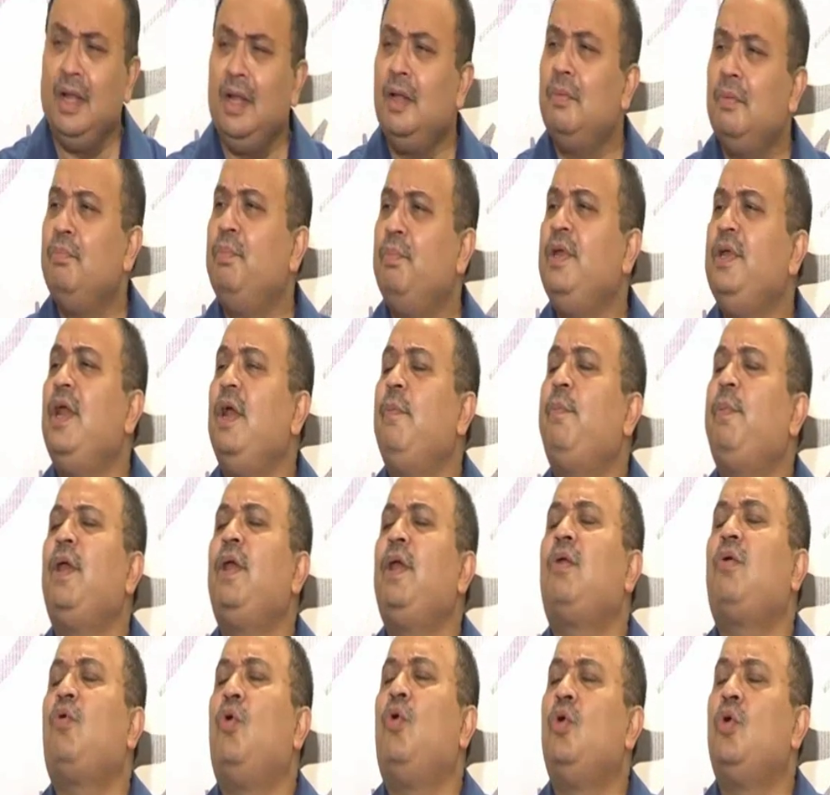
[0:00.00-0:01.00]
বিজেপির
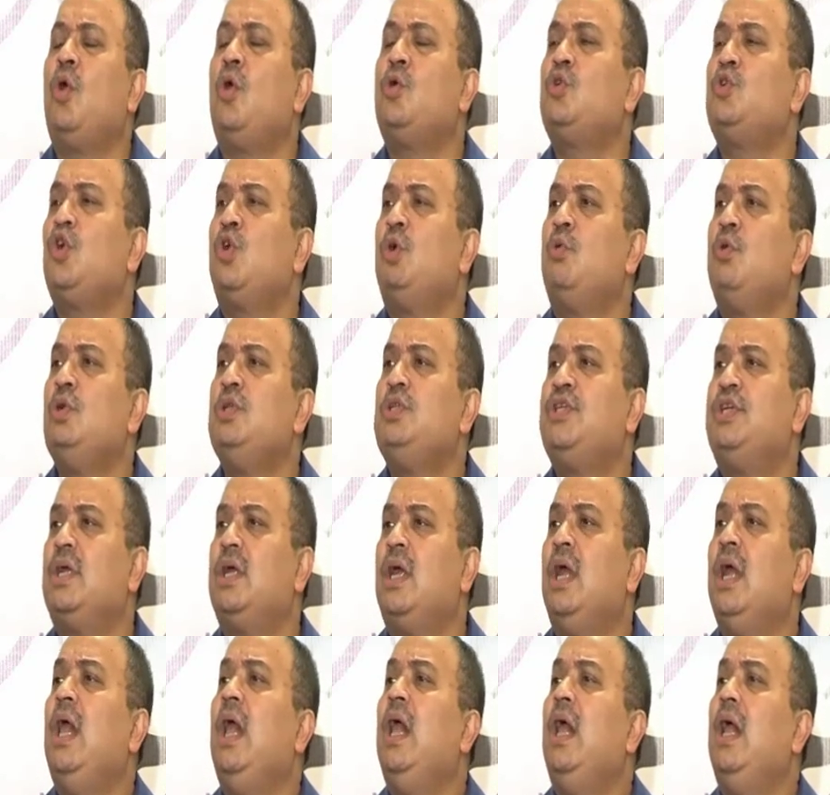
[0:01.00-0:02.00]
কোন অংশ বলছে
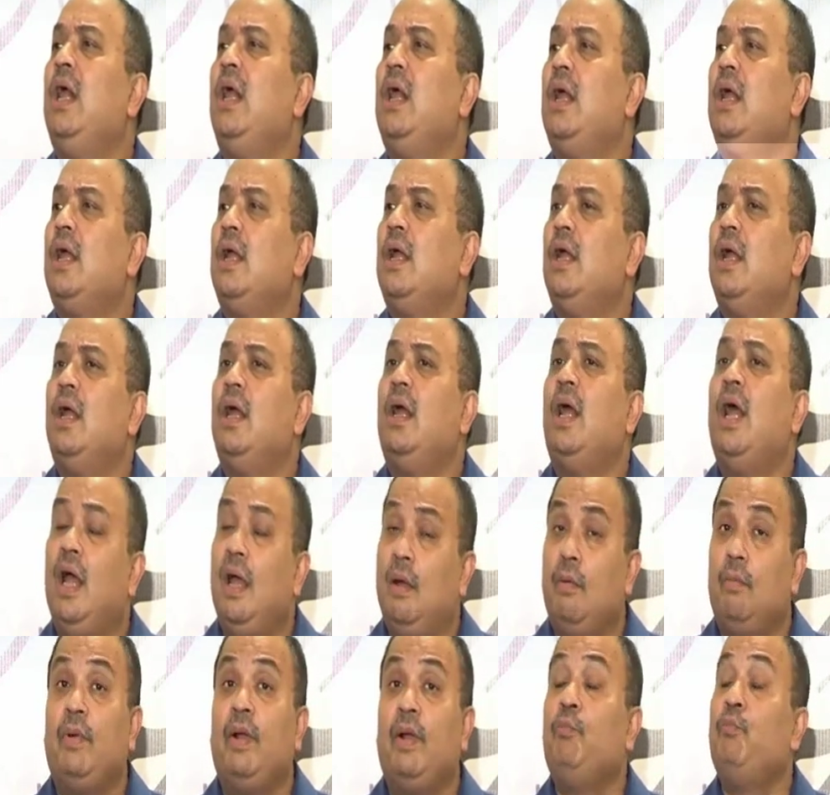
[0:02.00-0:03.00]
হ্যাঁ
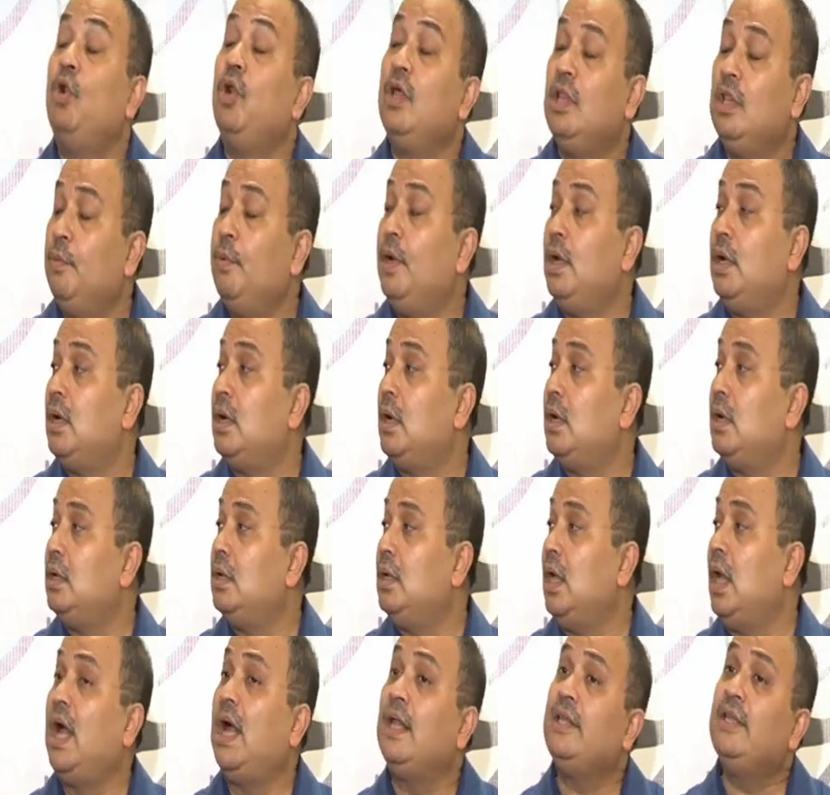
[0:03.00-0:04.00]
বলে দেবেন
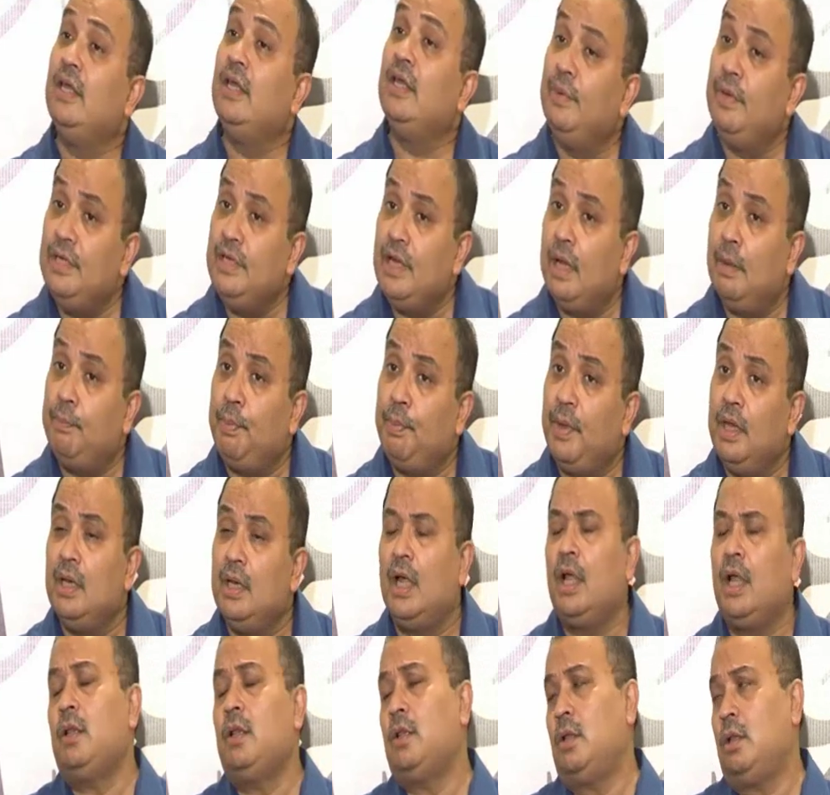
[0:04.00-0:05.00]
আদি বিজেপি না
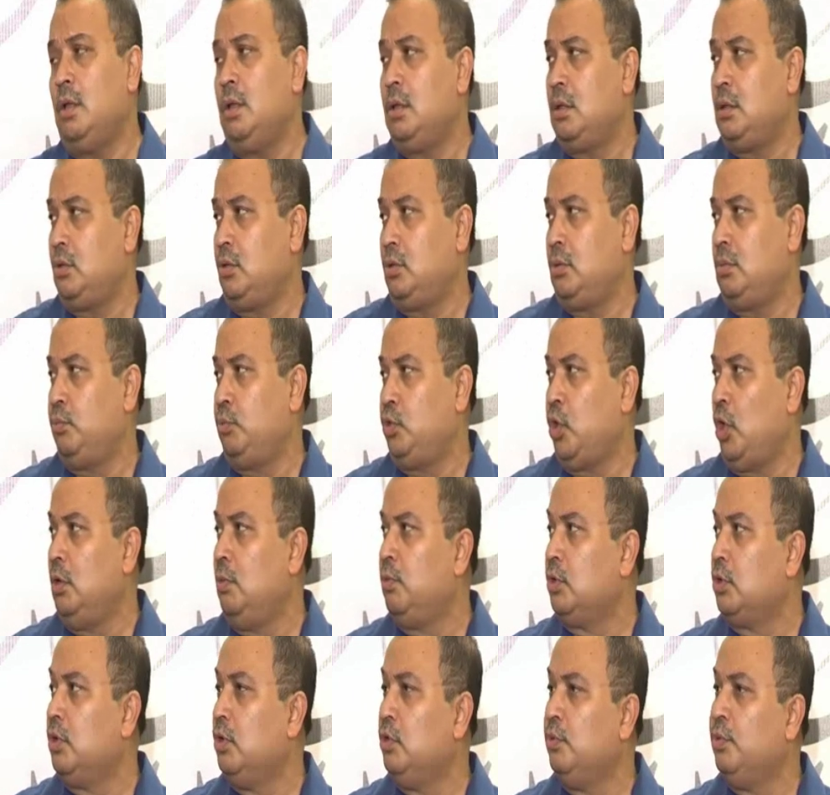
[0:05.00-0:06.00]
দল
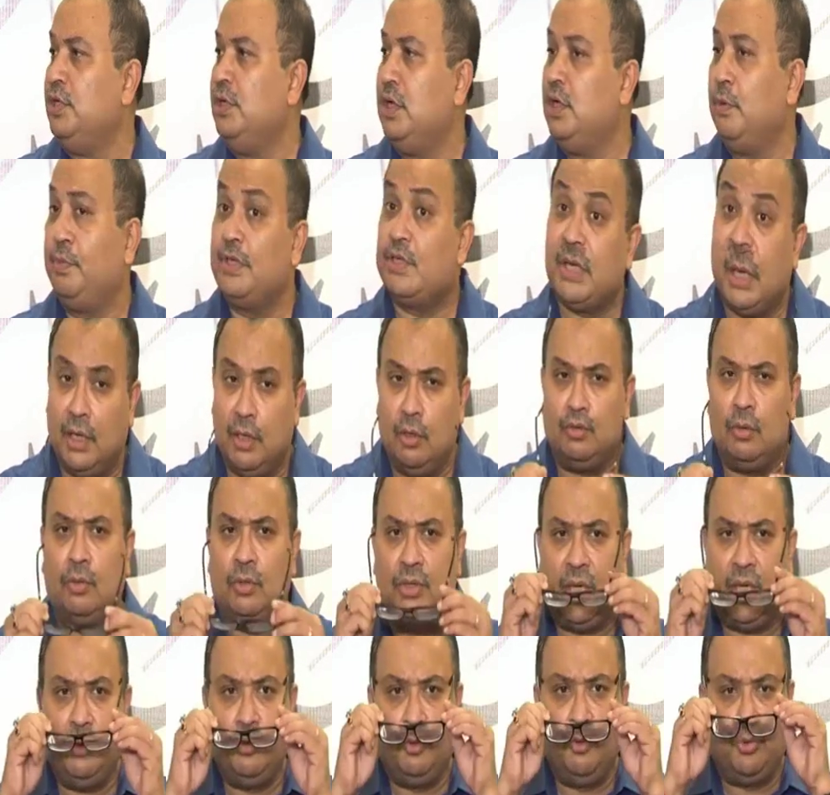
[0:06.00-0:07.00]
বদল বিজেপি সেই
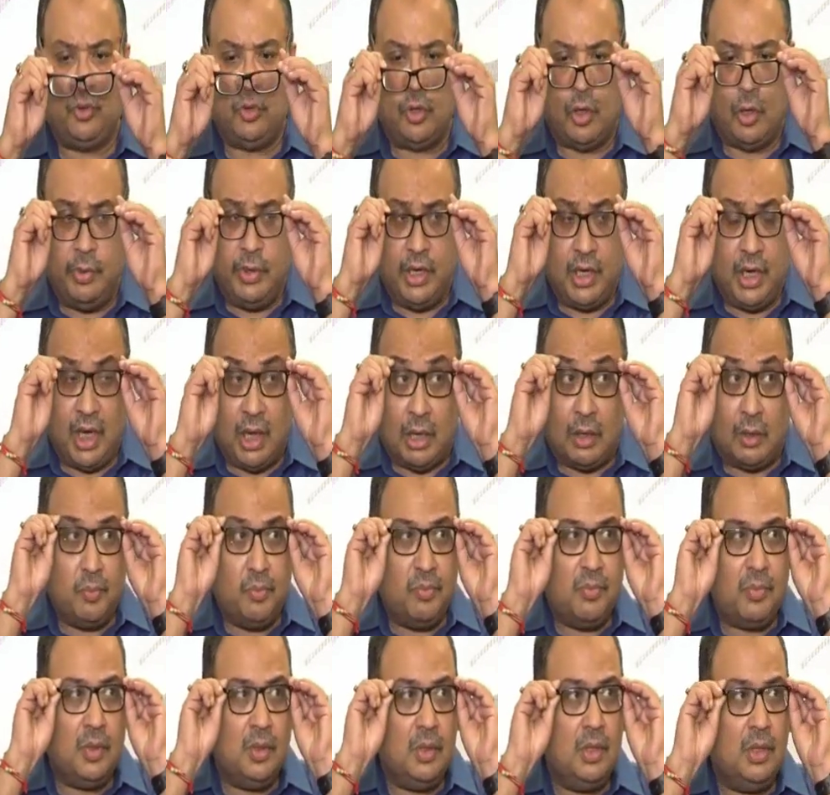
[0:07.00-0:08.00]
অনুযায়ী উত্তর হবে না
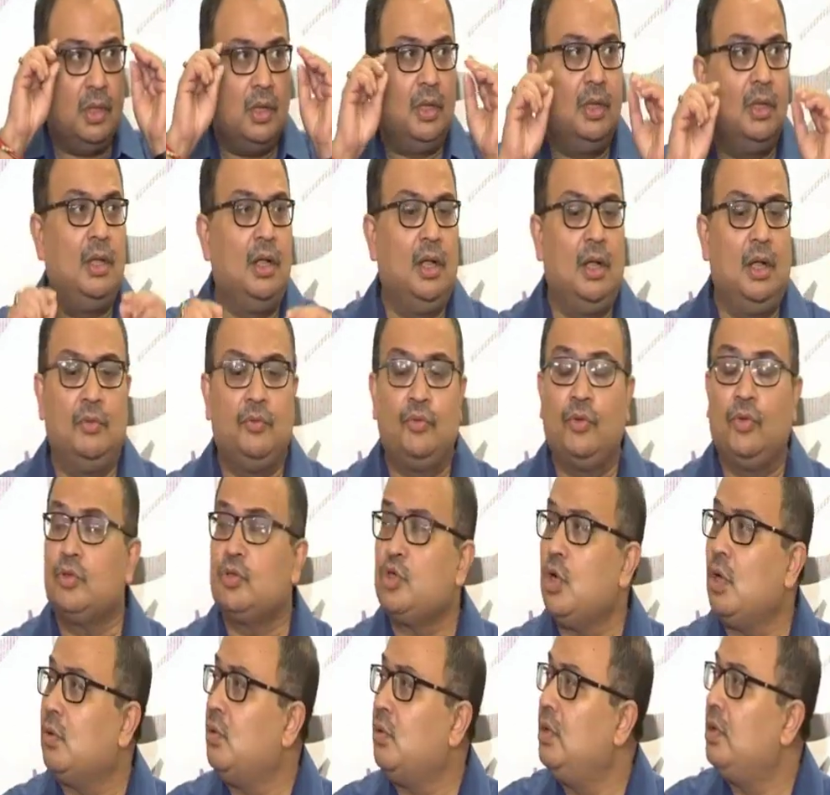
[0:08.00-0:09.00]
তো
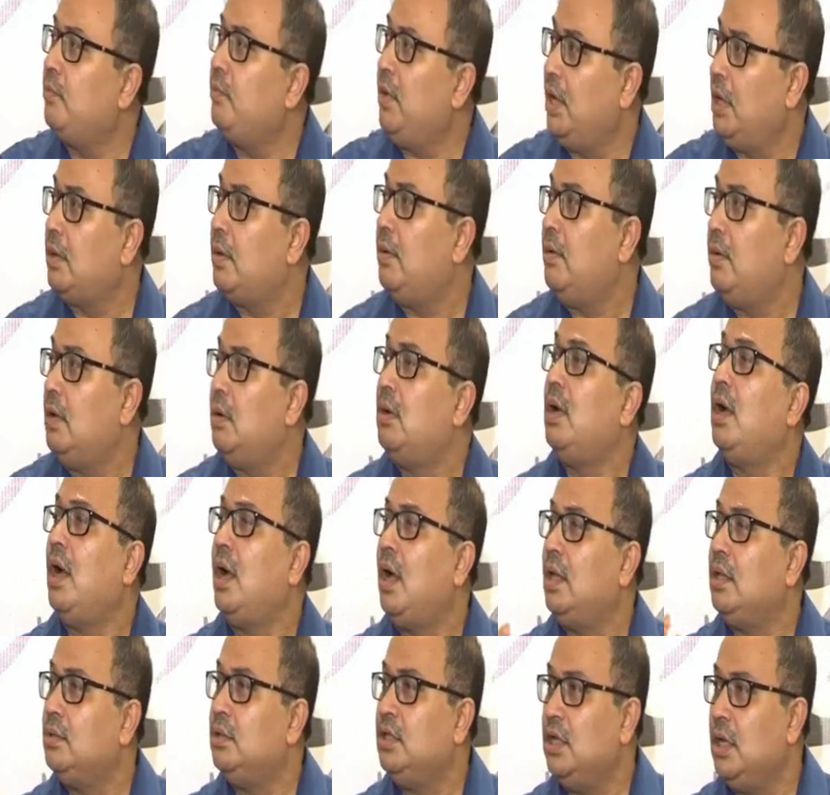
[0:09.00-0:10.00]
সকল মানে
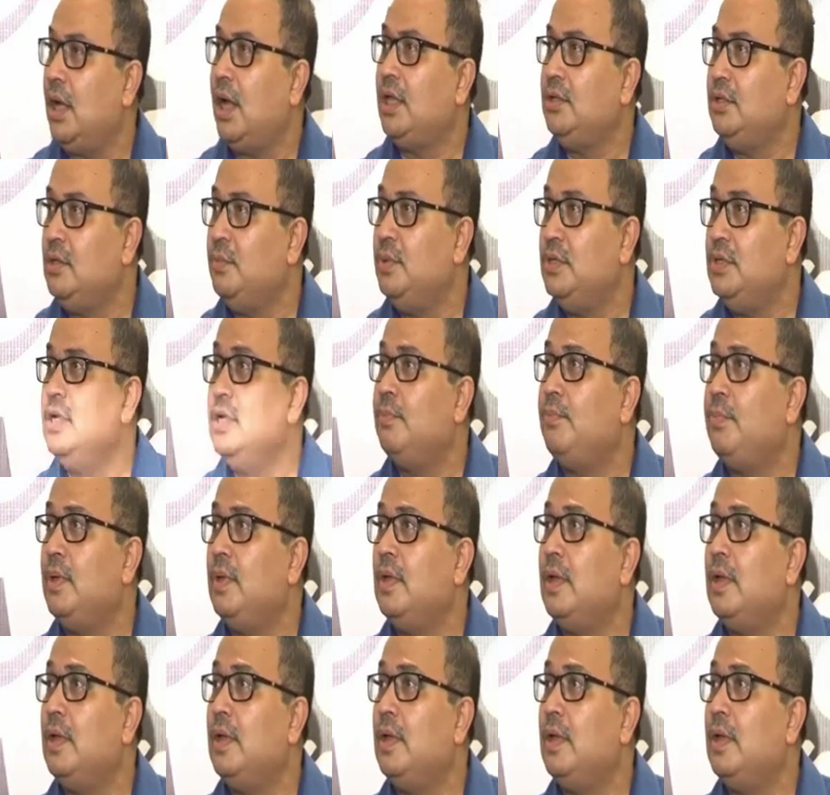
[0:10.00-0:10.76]
আদি বিজেপি